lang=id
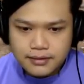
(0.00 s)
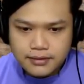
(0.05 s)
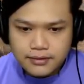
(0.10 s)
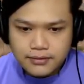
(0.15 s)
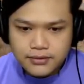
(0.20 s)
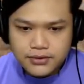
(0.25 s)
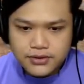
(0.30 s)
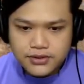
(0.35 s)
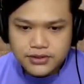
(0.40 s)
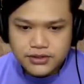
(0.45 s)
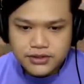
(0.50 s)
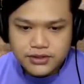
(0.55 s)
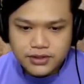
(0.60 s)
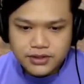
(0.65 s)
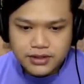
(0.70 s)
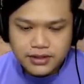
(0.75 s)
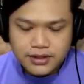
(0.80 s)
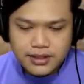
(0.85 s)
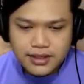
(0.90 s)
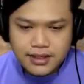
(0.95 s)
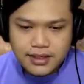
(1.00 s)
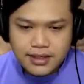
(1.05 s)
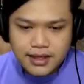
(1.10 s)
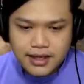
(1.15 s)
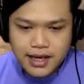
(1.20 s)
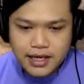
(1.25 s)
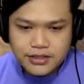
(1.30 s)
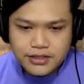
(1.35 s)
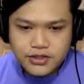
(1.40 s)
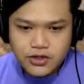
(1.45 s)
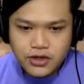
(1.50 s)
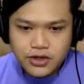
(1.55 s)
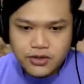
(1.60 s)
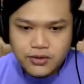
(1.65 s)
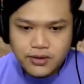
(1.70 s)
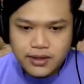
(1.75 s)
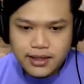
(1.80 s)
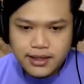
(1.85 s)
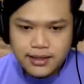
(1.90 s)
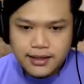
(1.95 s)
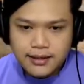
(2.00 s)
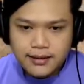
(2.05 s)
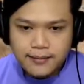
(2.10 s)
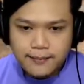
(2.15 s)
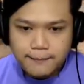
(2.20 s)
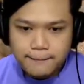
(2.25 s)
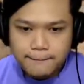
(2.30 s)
Wish, asai juga nih.